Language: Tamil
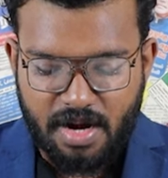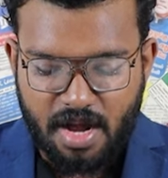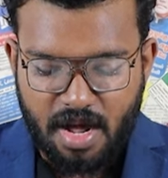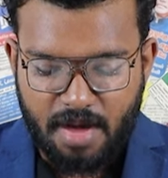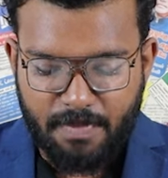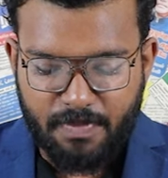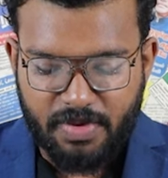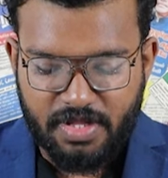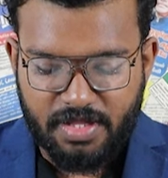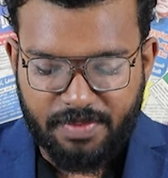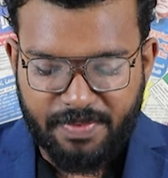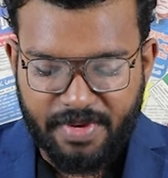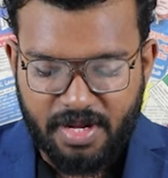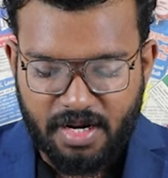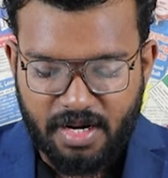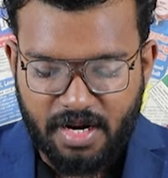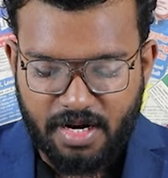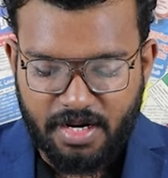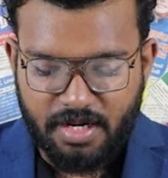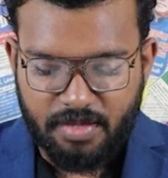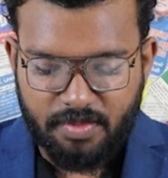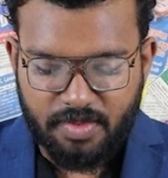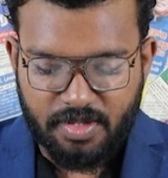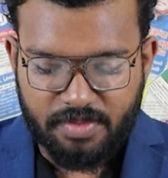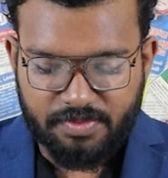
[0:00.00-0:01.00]
நாற்பது பேர்
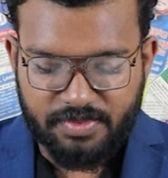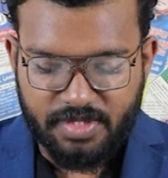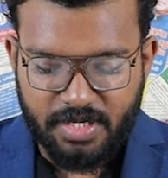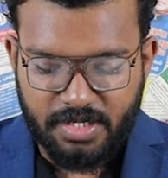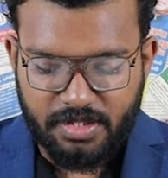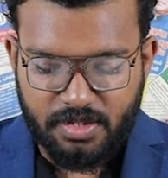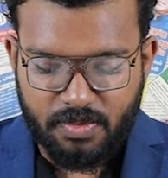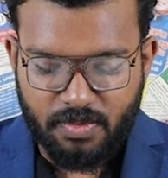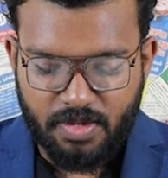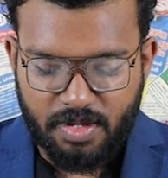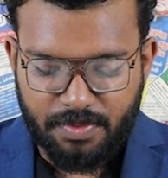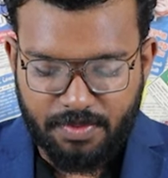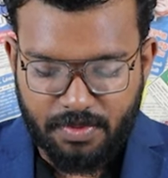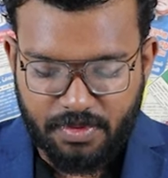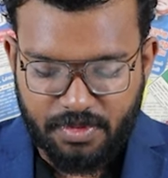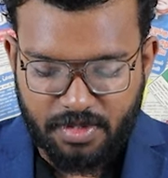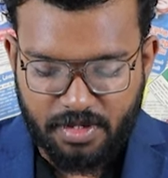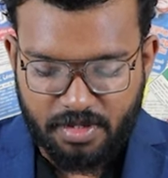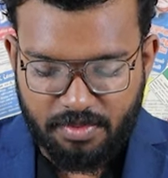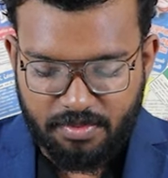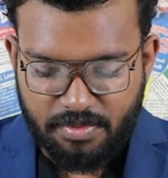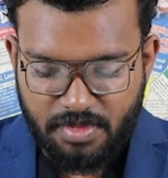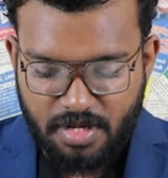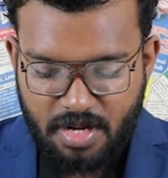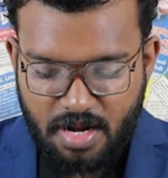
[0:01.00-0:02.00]
கட்டுப்பணம் செலுத்தியுள்ள
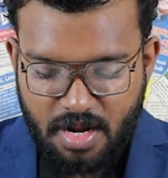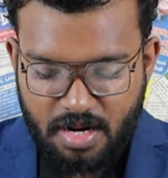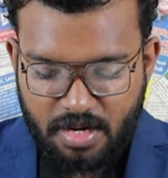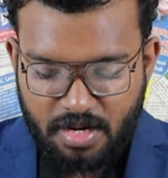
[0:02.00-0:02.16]
போதிலும்